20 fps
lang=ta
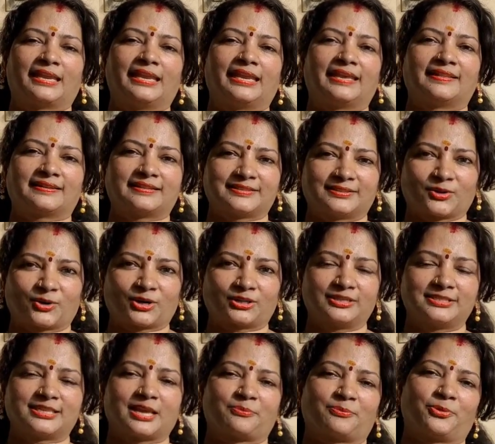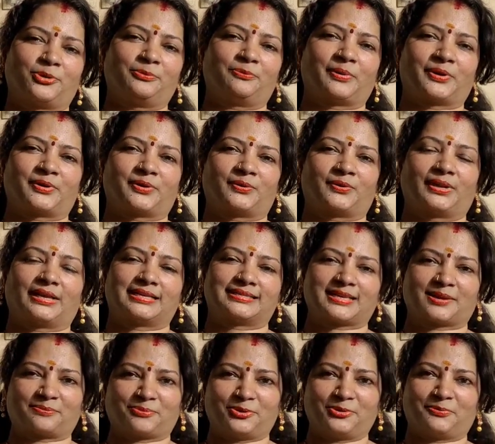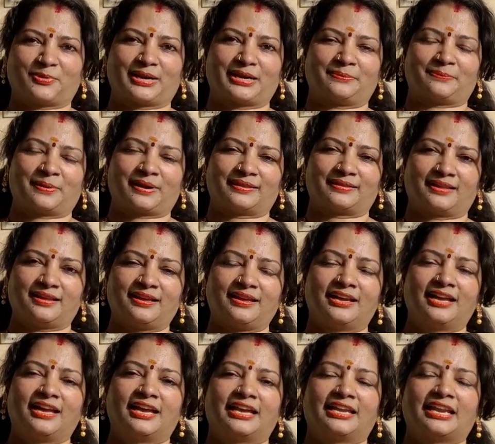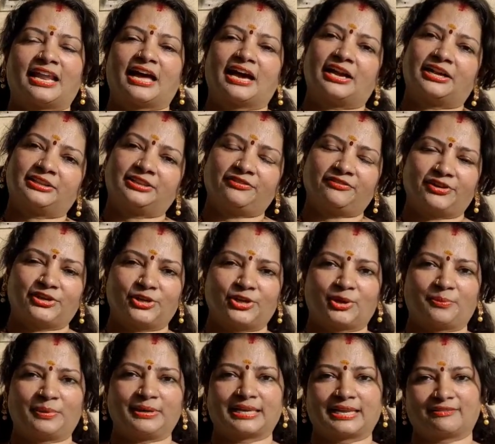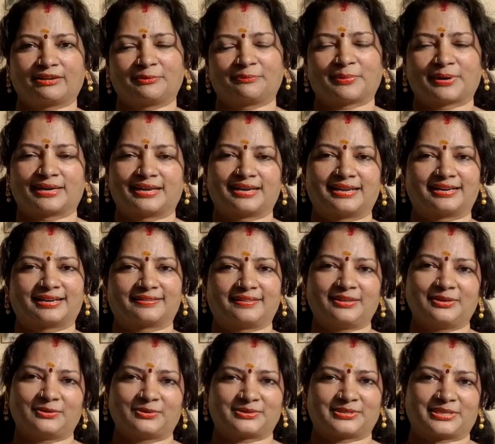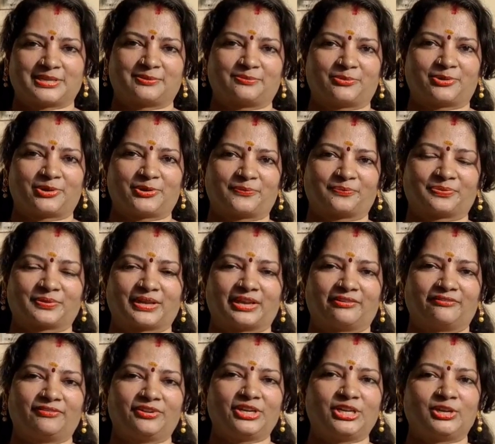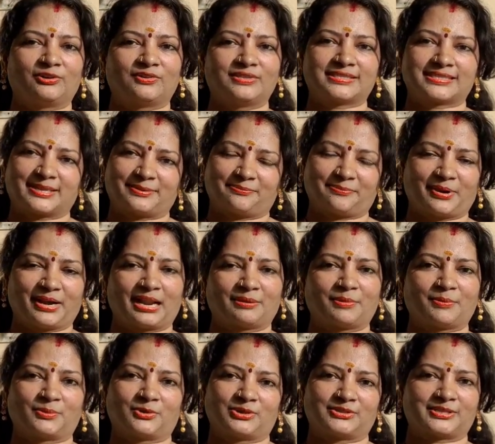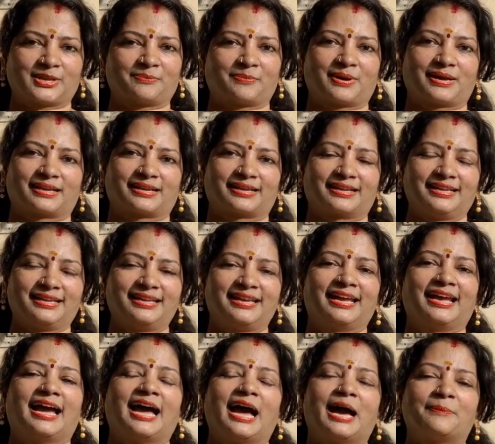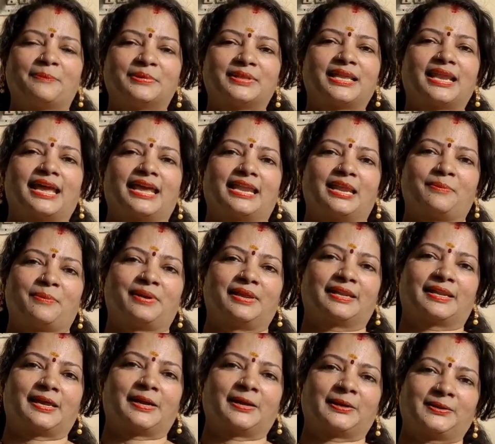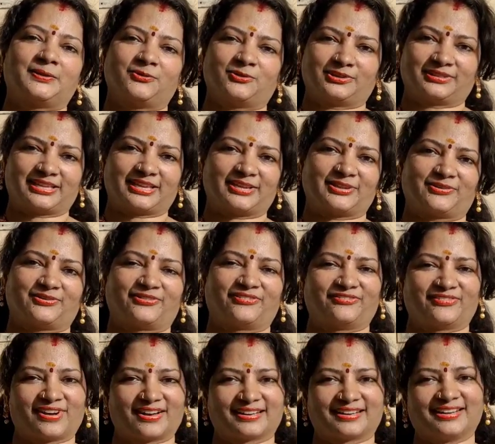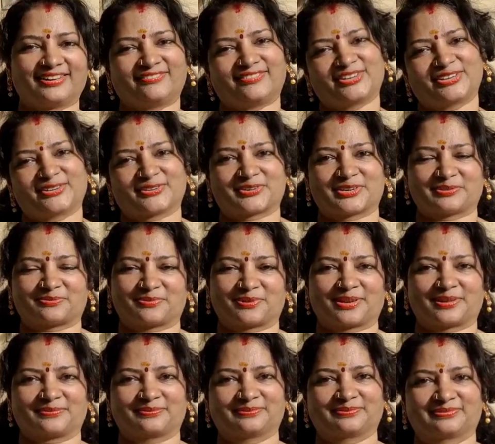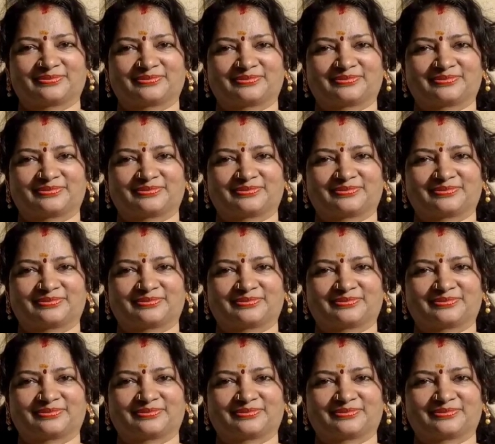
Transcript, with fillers: நீங்கள் இதுக்கு தொடர்ந்து சப்போர்ட் பண்ணணும் நீங்கள் சப்போர்ட் பண்ண பண்ண தான் நான் அடுத்த வீடியோ எப்படி டெவலப் பண்ணலான்றதை யோசிக்க முடியும் வீடியோவை ஸ்கிப் பண்ணாமல் முழுசாக பாருங்கள் அப்போ தான் நான் என்ன பண்ணியிருக்கேன்றது உங்களுக்கு தெரியும் வாங்க வீடியோக்குள்ளே போகலாம்